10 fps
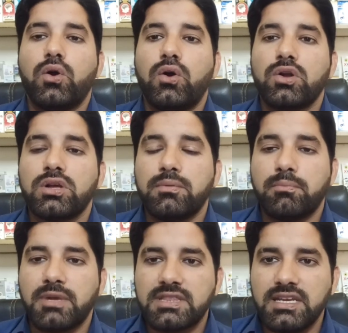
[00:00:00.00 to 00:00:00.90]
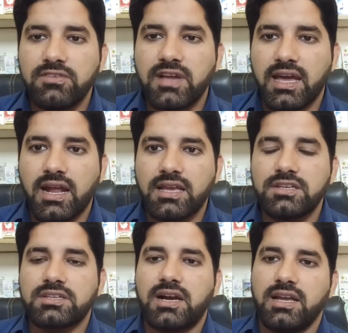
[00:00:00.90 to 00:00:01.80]
और मतली वगैरह की
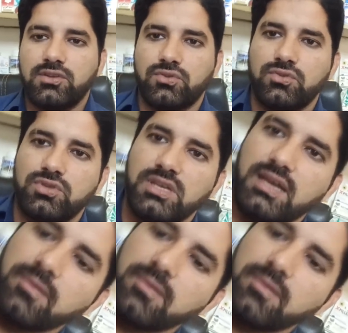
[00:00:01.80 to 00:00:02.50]
शिकायत होती है